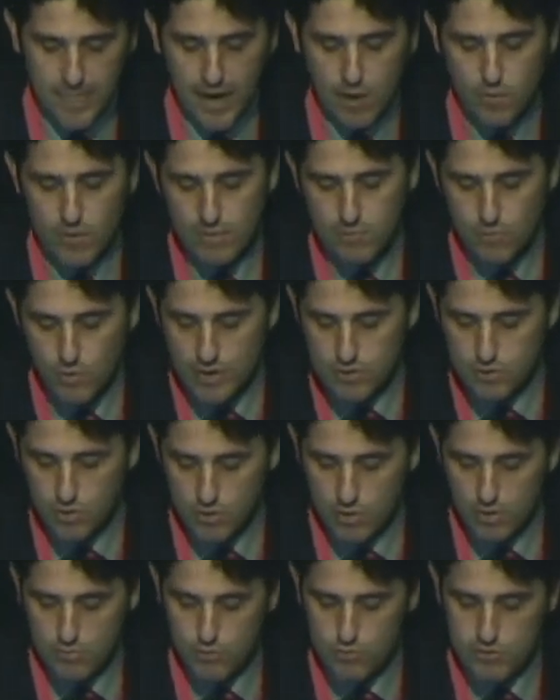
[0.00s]
e un
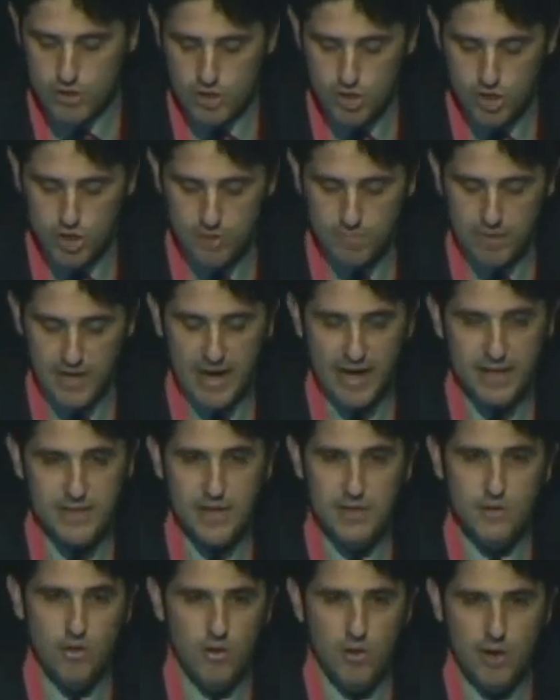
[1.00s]
ambulatorio multidisciplinare
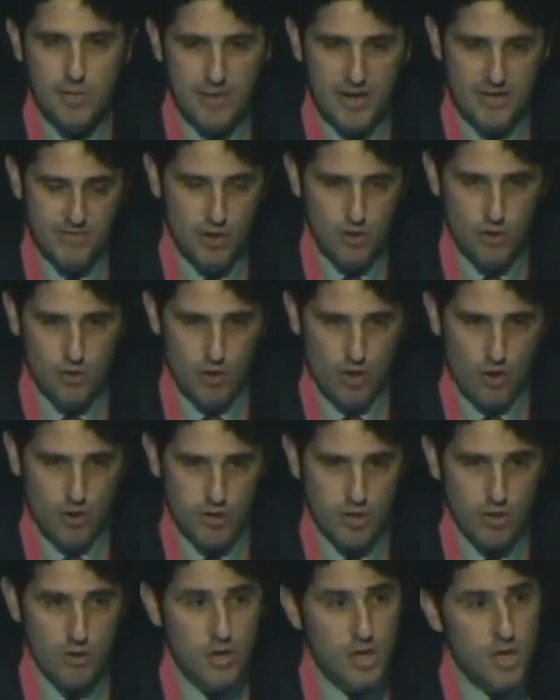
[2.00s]
del dolore pelvico
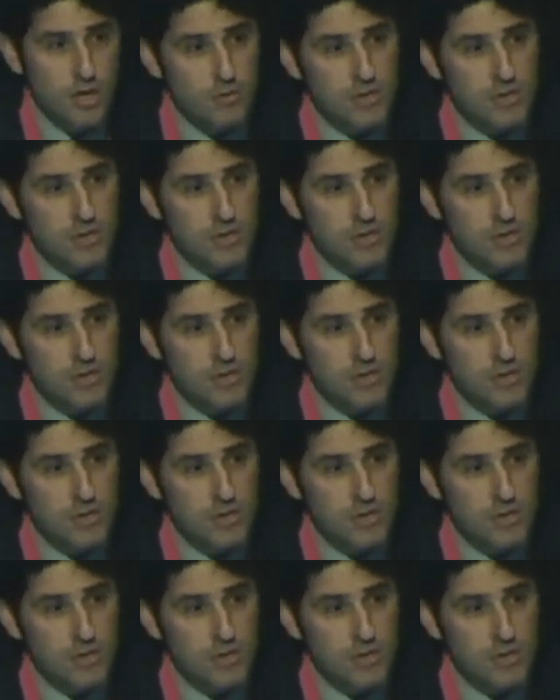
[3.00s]
cronico.